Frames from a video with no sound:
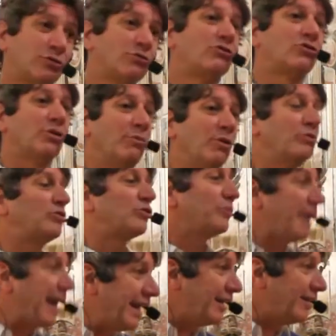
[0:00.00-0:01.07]
tutto molto
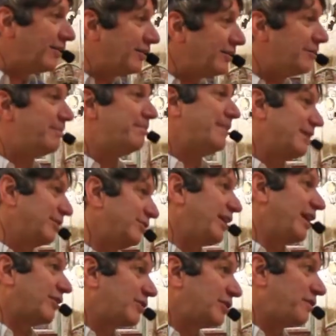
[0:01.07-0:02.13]
bello, ma non
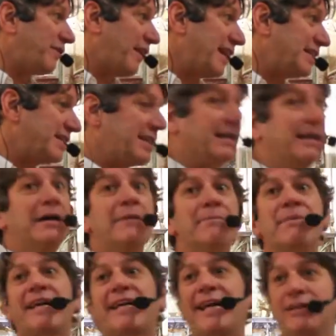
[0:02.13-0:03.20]
è così facile.
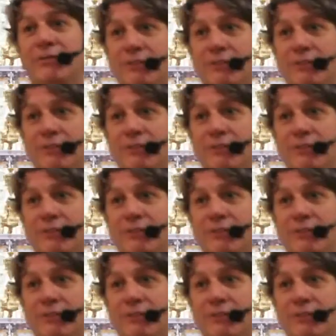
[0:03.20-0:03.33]
Perché